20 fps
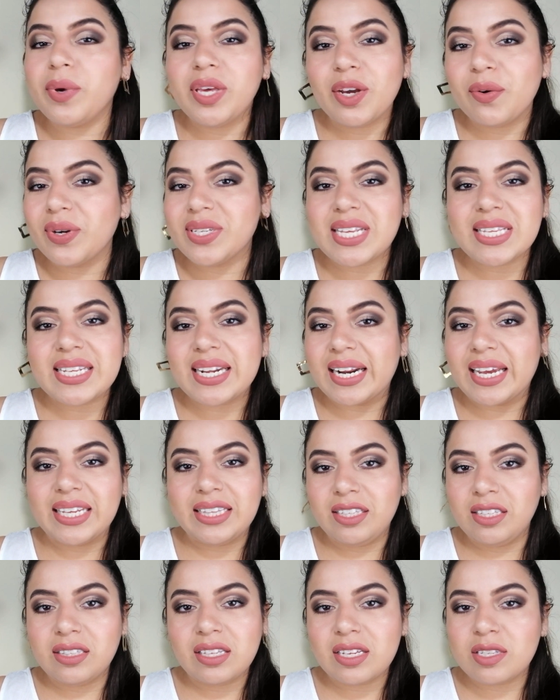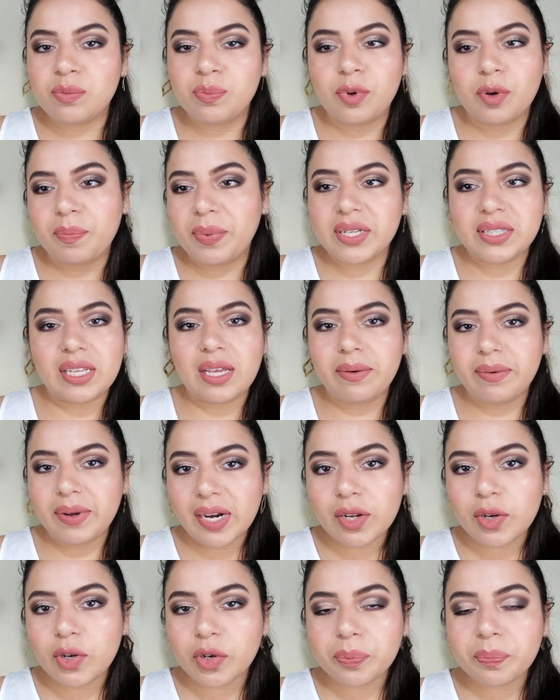me llegó esas tarjetitas por parte de
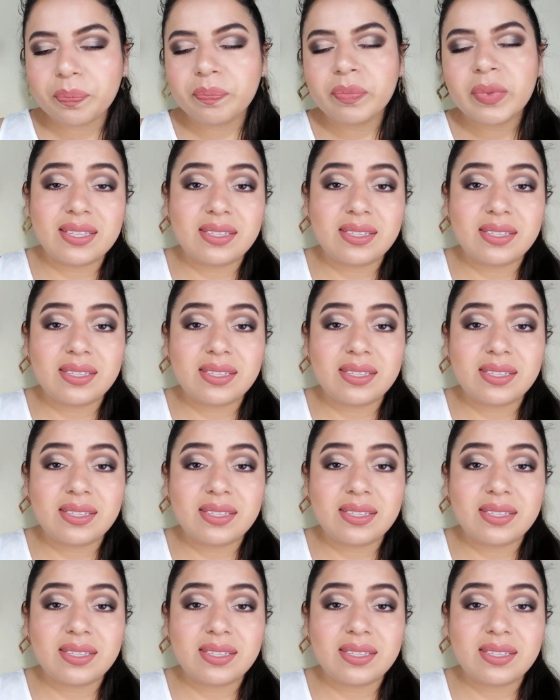Belcorp.